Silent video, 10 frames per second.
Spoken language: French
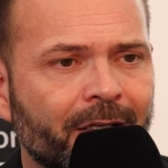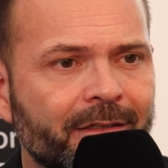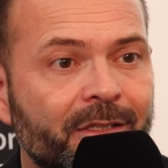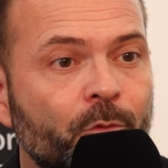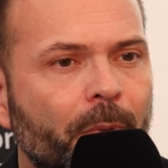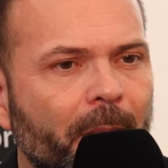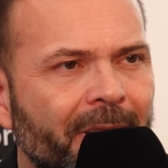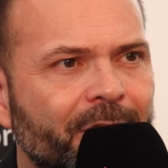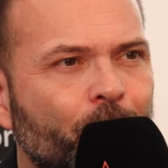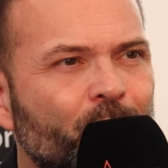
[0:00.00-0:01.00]
qui nous
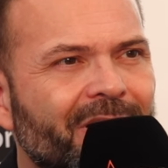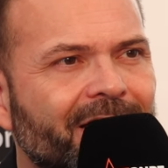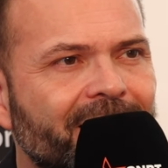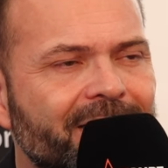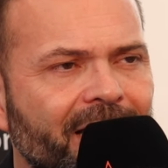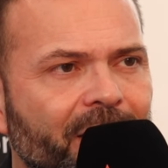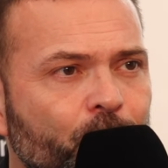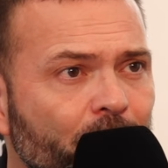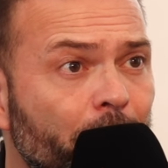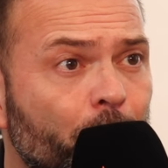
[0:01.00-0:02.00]
permettent de nous adresser à
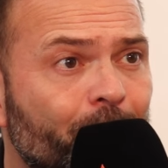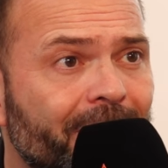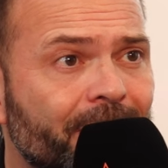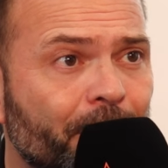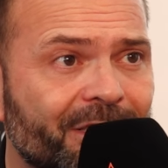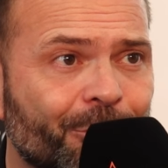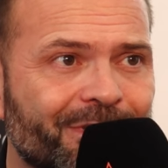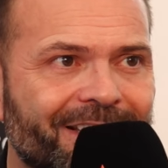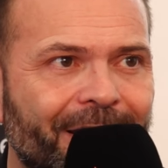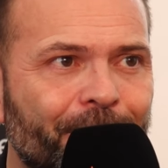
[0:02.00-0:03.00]
tous les publics parce que
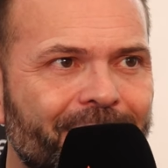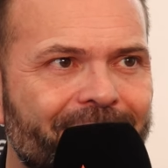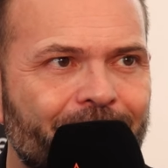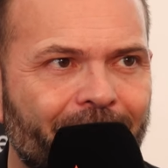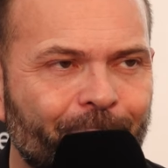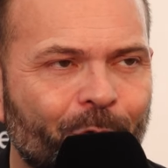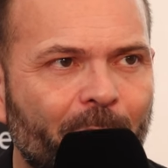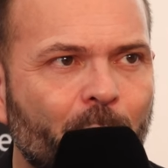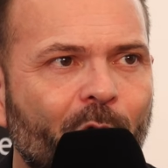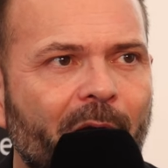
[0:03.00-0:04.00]
c'est un festival dont
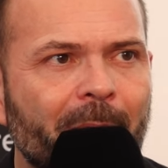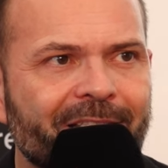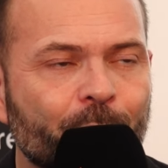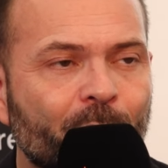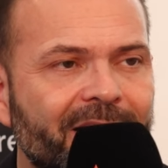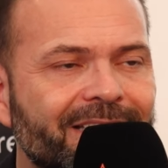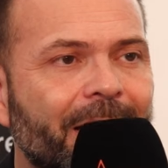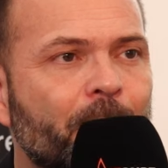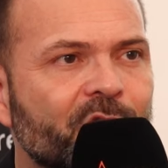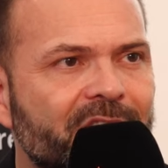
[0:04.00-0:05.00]
la programmation est
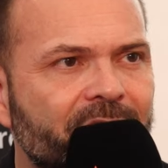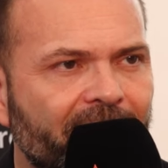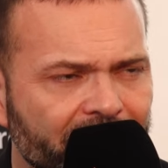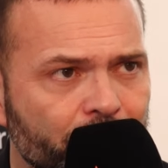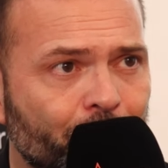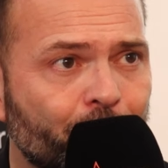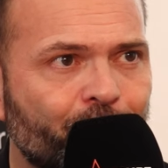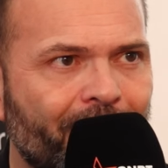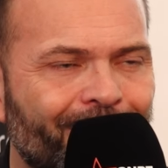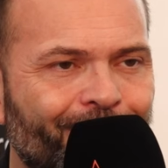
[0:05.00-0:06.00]
extrêmement diverse pour
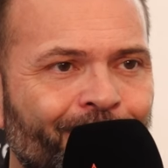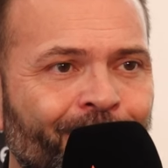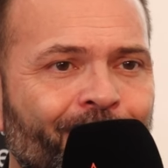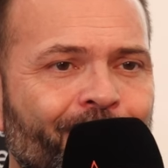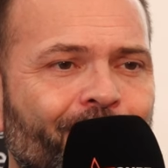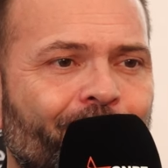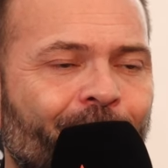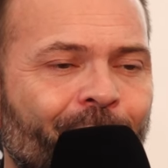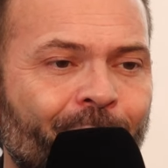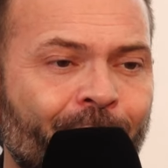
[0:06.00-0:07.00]
pouvoir...
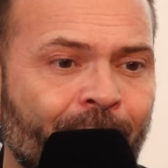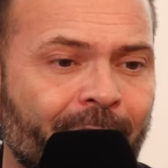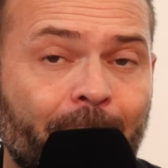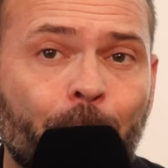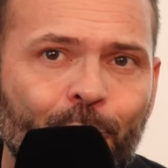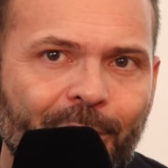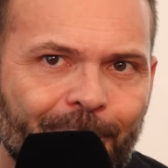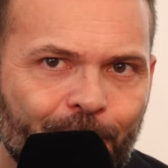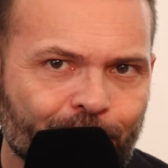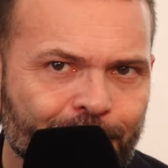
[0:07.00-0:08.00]
Euh, répondre
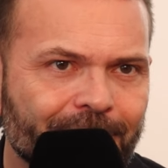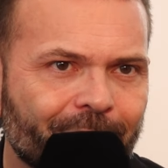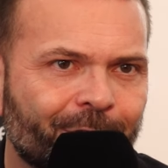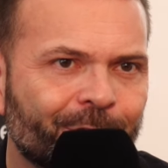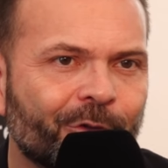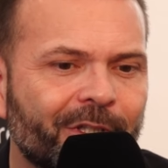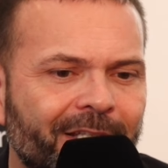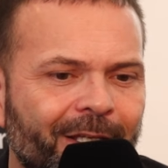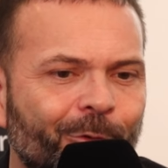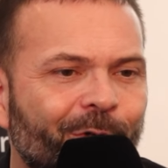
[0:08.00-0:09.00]
à tous, euh,
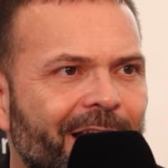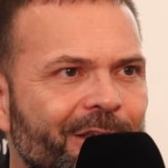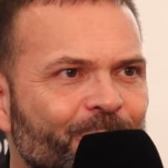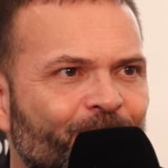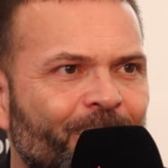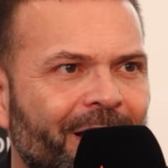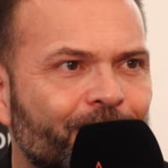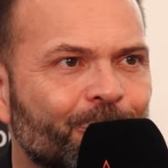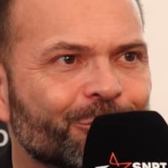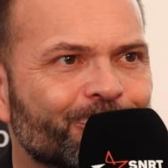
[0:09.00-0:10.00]
donner l'occasion à
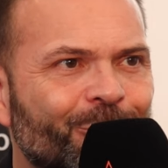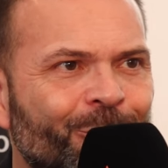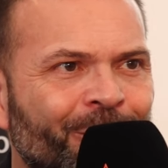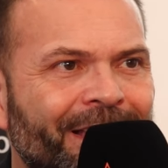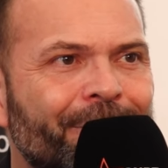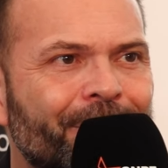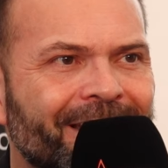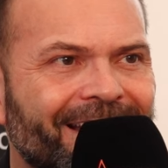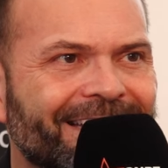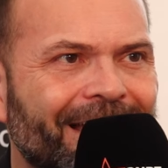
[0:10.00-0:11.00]
tous de
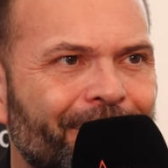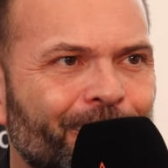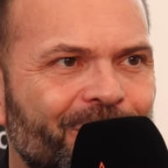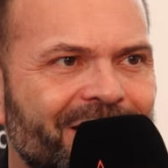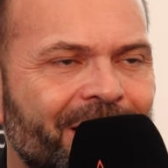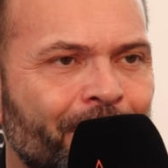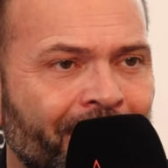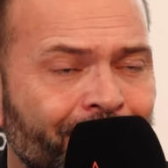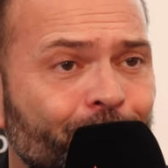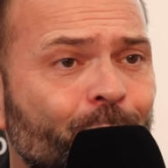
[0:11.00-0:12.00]
rêver à travers le
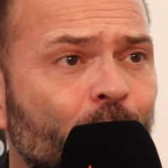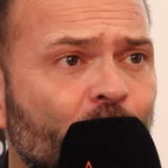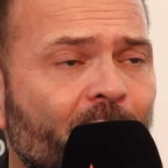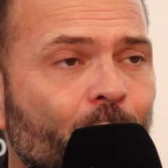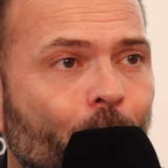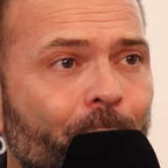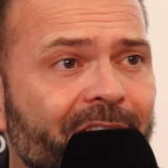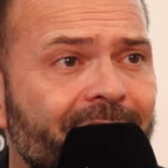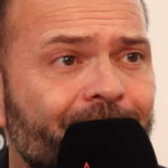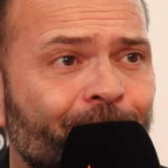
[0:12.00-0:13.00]
cinéma, que ce soit en
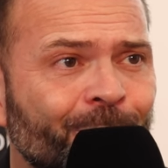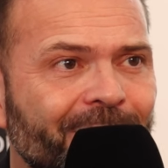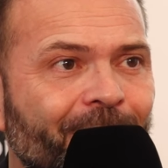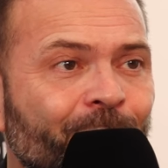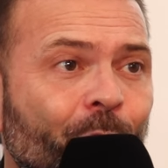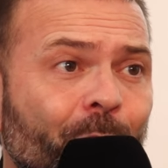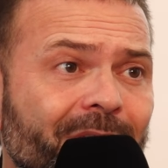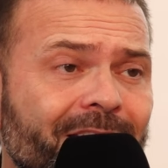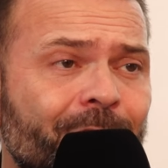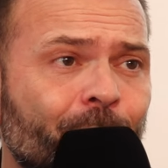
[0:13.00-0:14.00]
compétition, qui est une
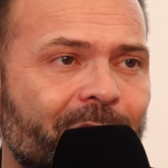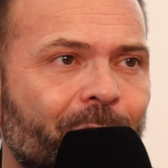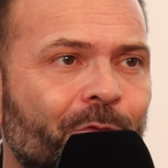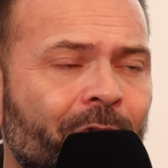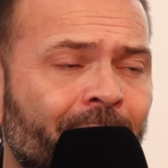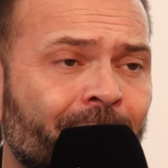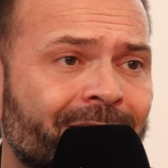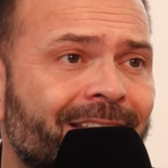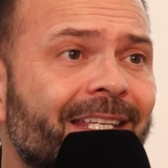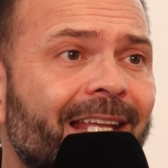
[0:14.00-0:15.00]
compétition euh,
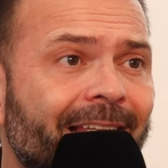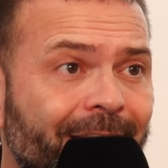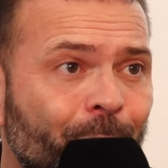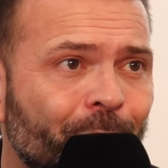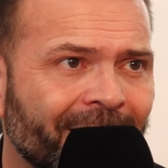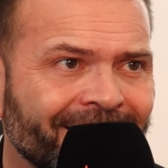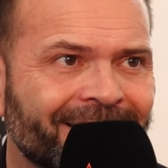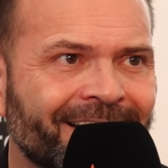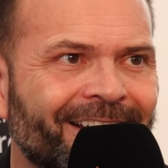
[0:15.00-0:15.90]
dédiée à la découverte,